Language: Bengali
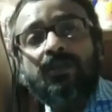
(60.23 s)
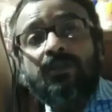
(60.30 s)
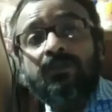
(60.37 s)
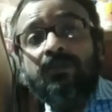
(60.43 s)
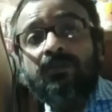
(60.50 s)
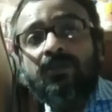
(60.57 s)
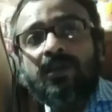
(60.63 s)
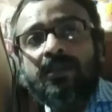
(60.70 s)

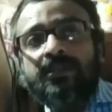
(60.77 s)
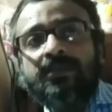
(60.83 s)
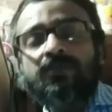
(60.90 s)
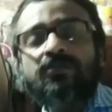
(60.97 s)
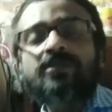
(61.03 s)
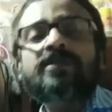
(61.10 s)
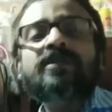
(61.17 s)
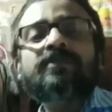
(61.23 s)
কিন্তু
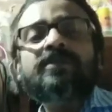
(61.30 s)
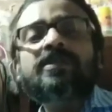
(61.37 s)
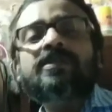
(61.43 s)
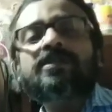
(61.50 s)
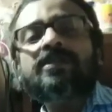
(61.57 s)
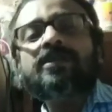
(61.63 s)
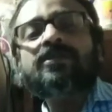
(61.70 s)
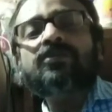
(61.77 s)
আজকেও যেটা আমি
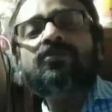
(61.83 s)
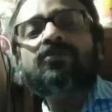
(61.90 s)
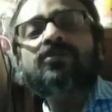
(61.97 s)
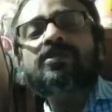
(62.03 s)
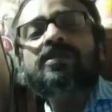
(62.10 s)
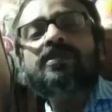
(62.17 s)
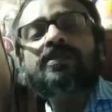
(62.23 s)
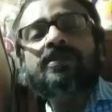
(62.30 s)
ডিসকাস
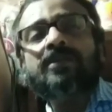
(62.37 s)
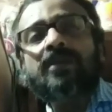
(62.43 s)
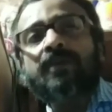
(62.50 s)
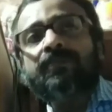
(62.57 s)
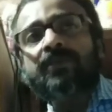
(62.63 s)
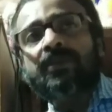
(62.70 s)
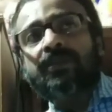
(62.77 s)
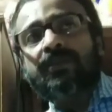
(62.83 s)
করছি সেটা
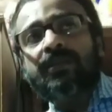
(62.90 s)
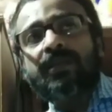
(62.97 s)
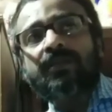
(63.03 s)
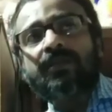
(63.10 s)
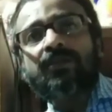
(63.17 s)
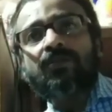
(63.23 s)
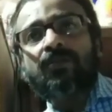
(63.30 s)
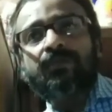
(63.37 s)
আপনাদেরই
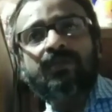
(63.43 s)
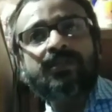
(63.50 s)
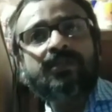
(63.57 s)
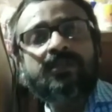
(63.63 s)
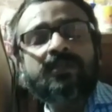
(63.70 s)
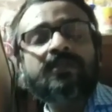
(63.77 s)
একটা কমেন্টসের